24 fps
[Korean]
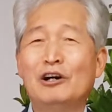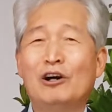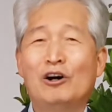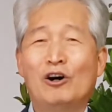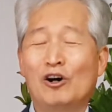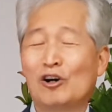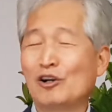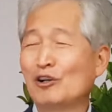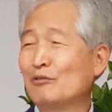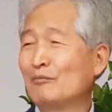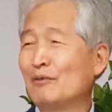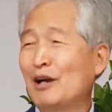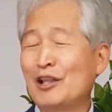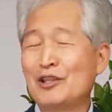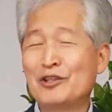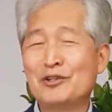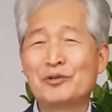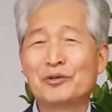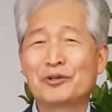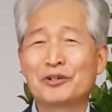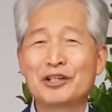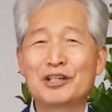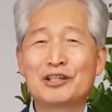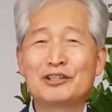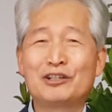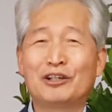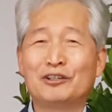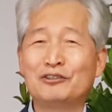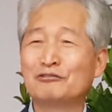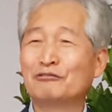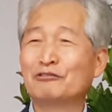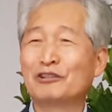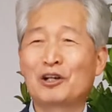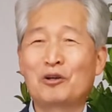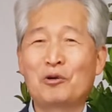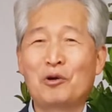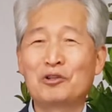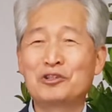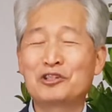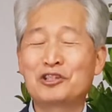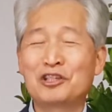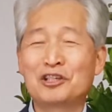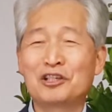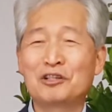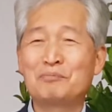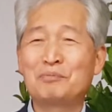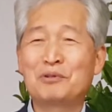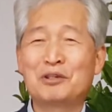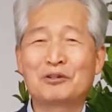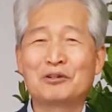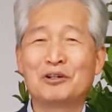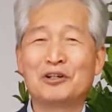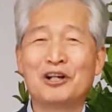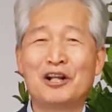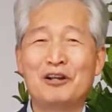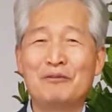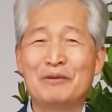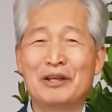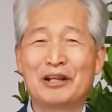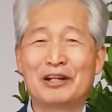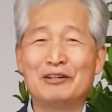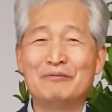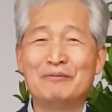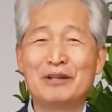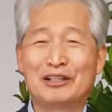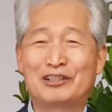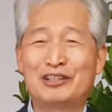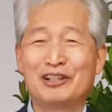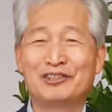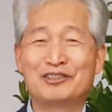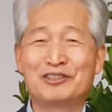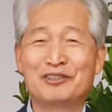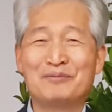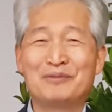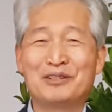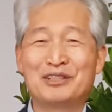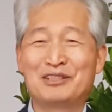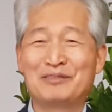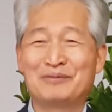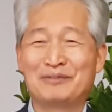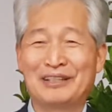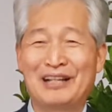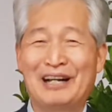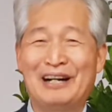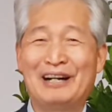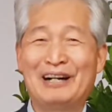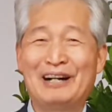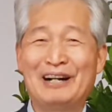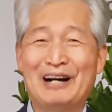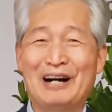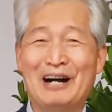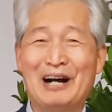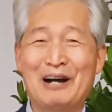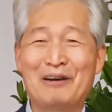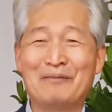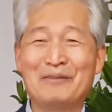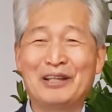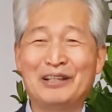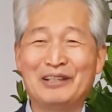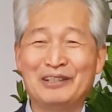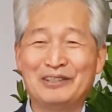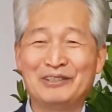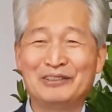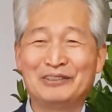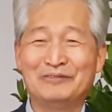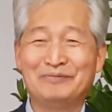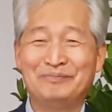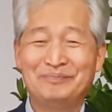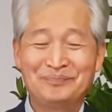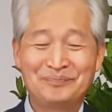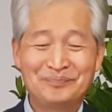억만송이 천국의 꽃이 피고 열매를 맺힐 줄 믿습니다. 아멘이죠.